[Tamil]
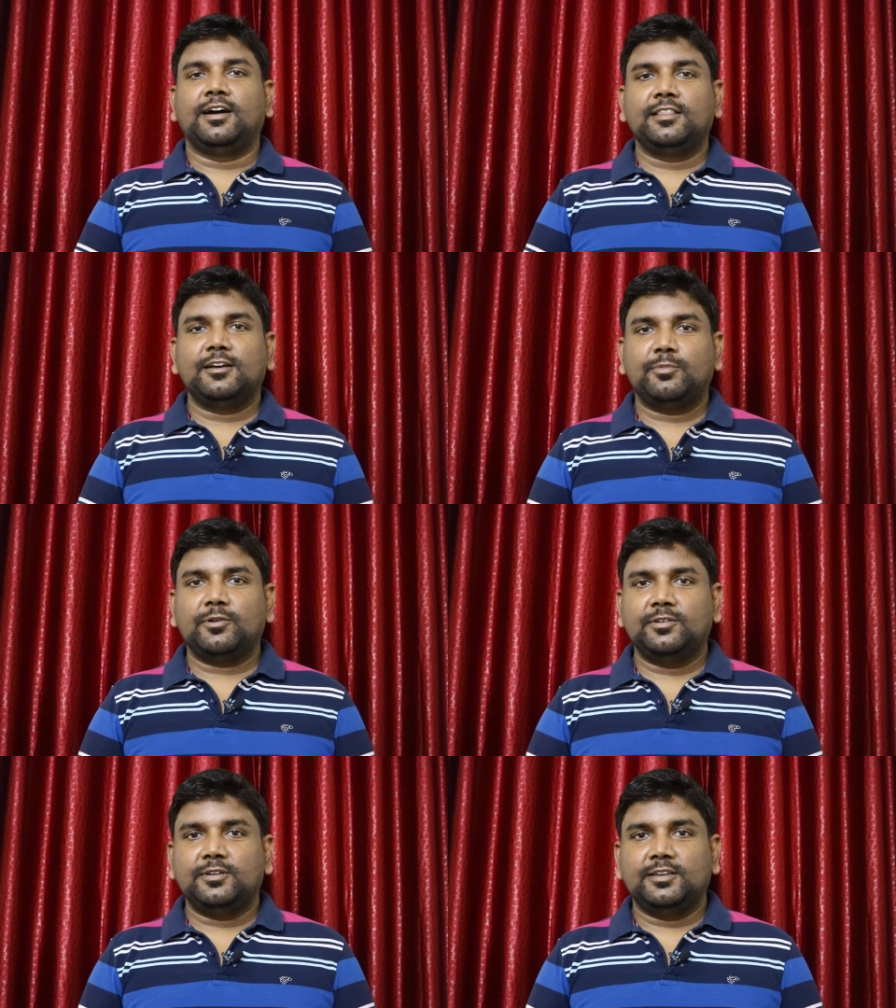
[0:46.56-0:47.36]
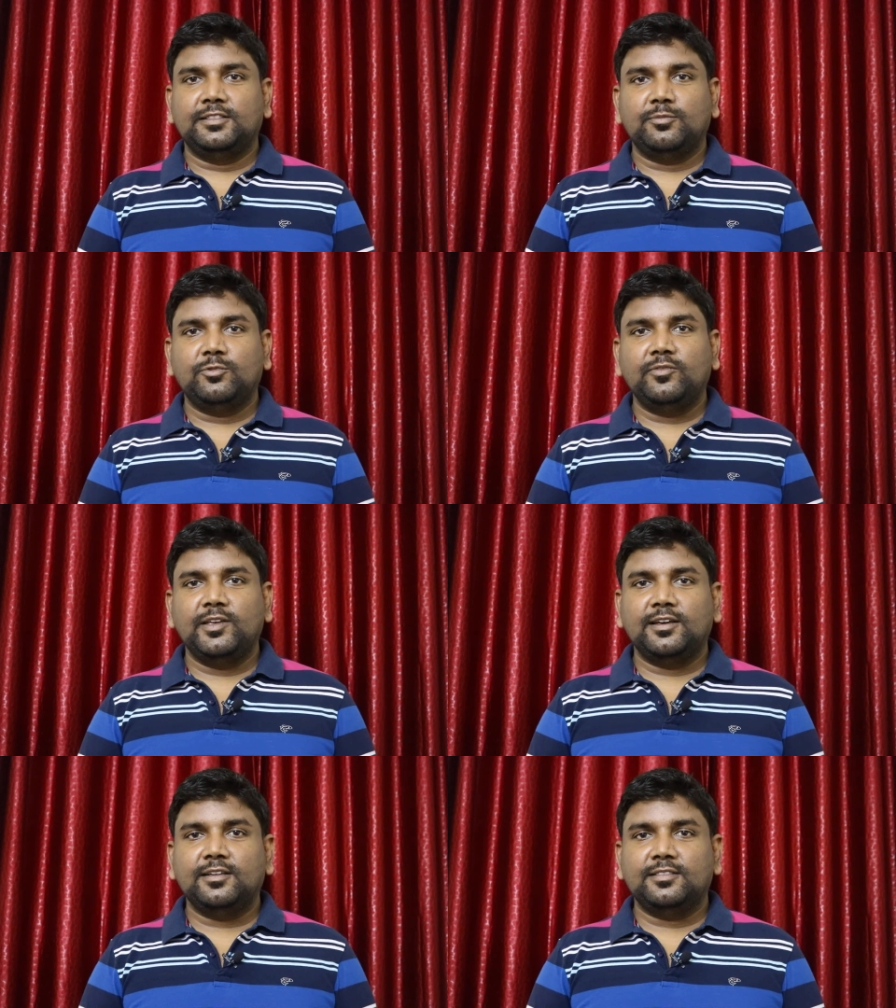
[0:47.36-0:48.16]
அதுக்கப்புறம் இந்த
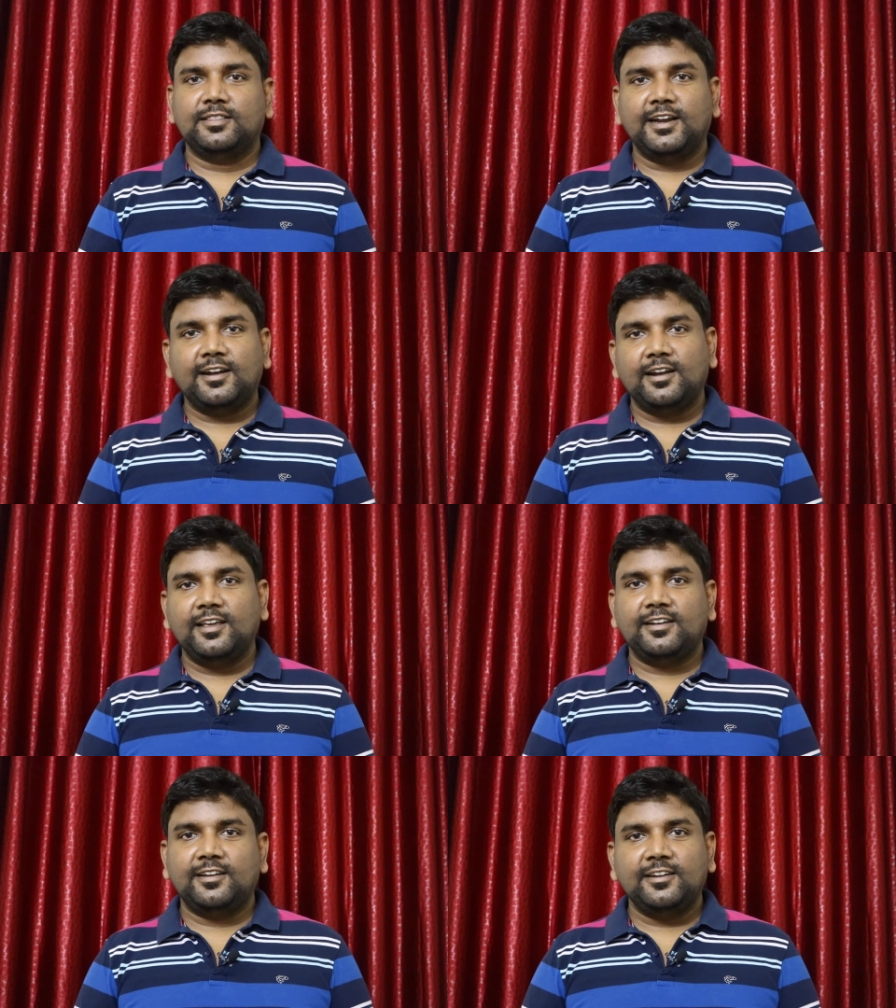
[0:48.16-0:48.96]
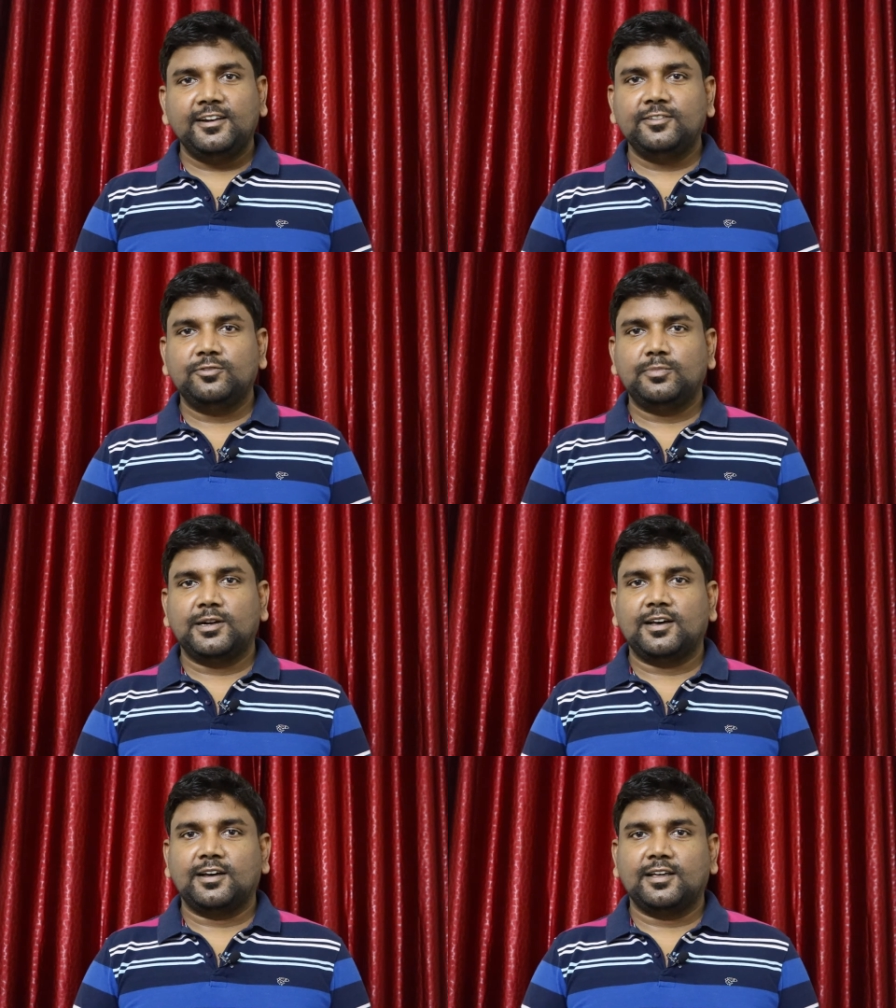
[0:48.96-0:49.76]
மூவியை தேட்டர்லேயே ரீரிலீஸும்
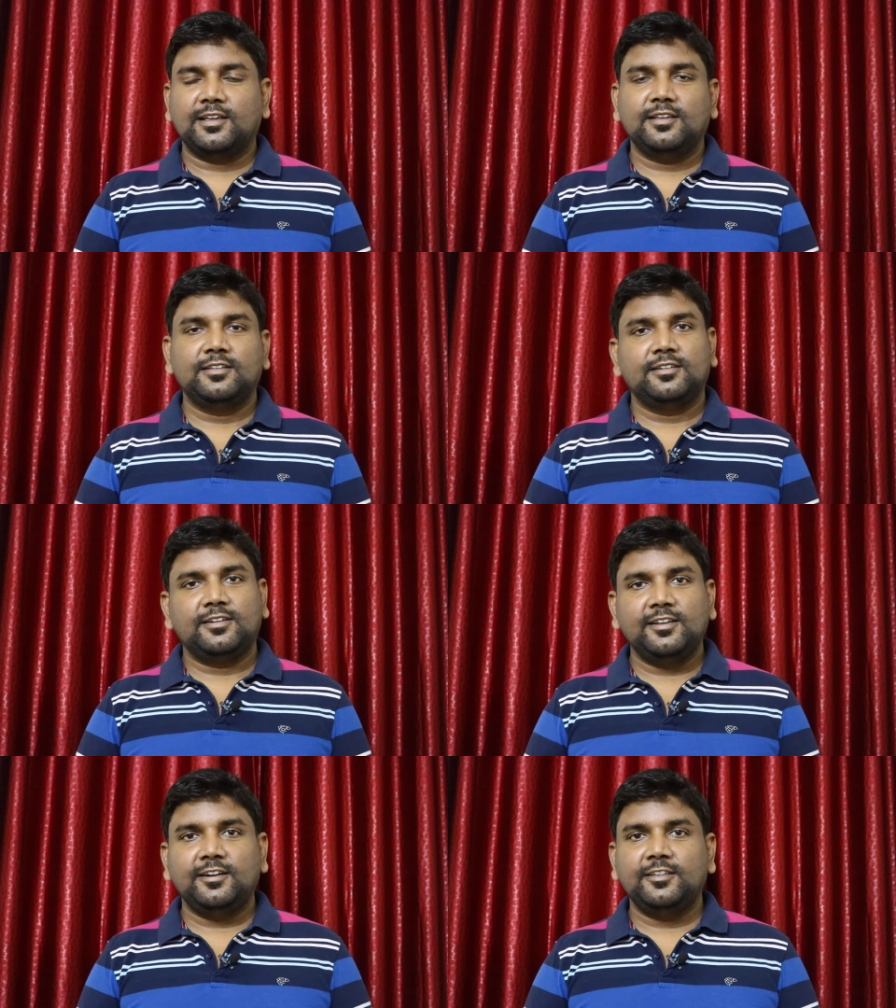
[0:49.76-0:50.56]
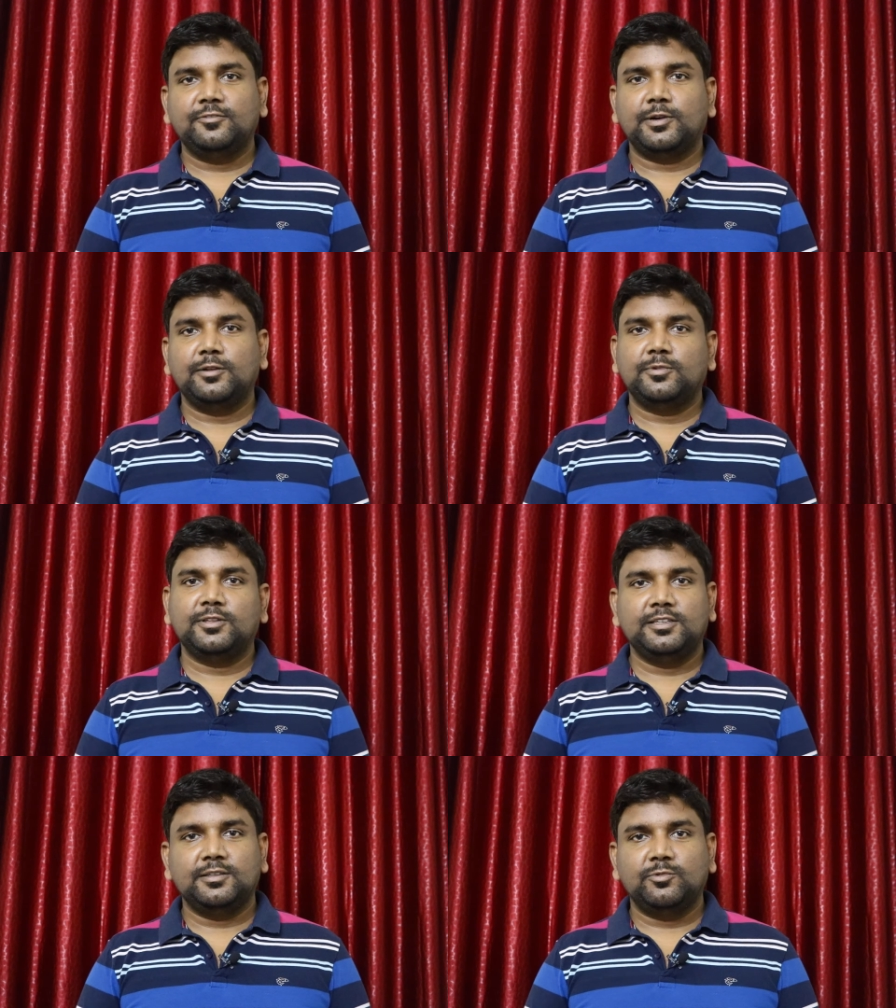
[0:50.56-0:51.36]
பண்ணாங்க ரீரிலீஸ்
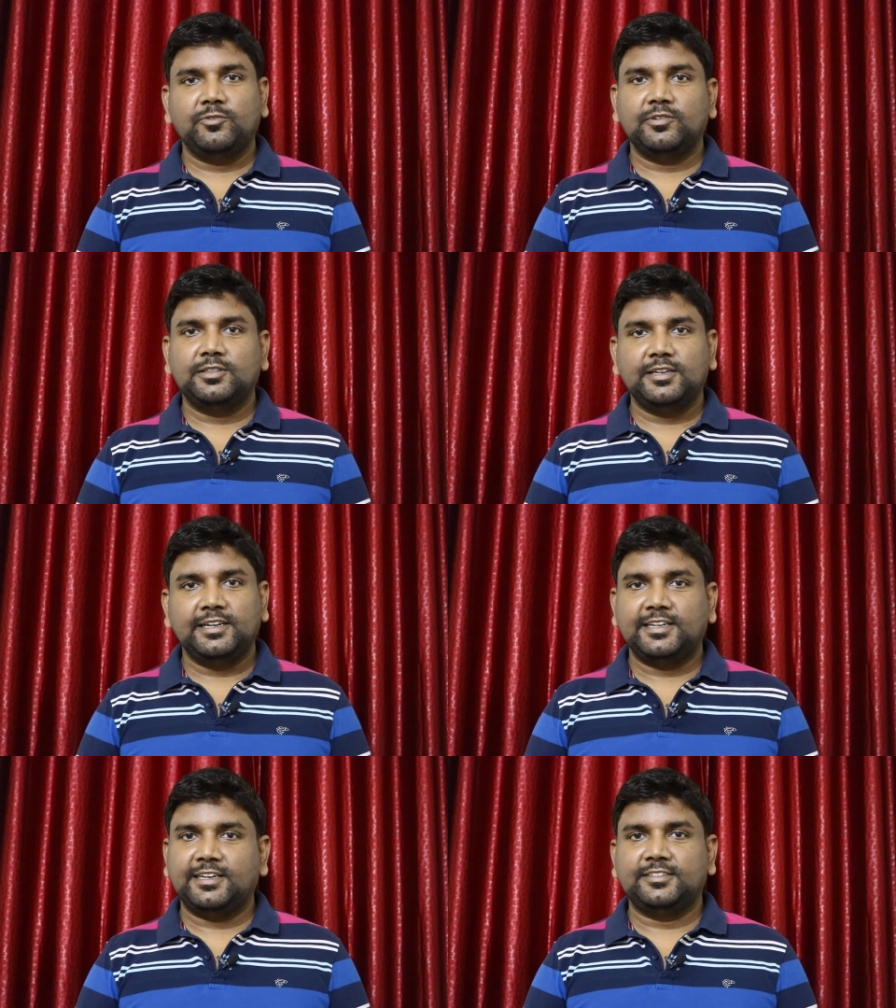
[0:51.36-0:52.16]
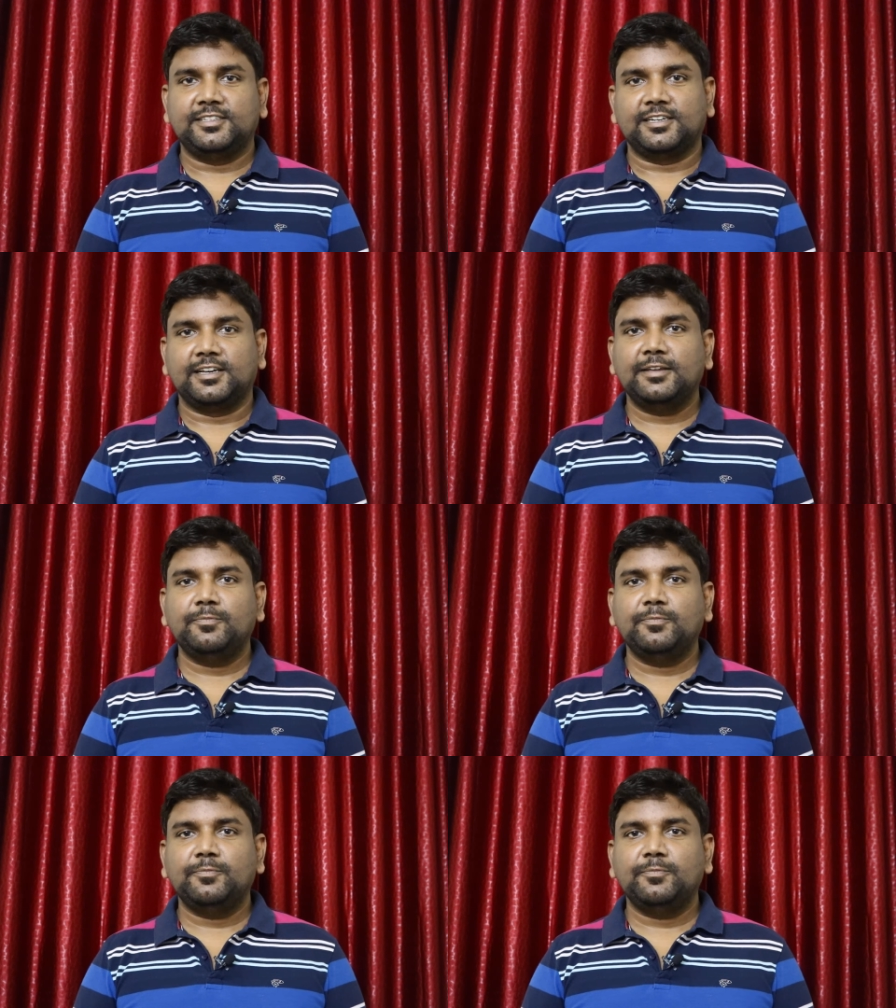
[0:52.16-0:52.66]
பண்ணும்போது இந்த மூவி வந்து ஹிட் ஆயிடுச்சாங்க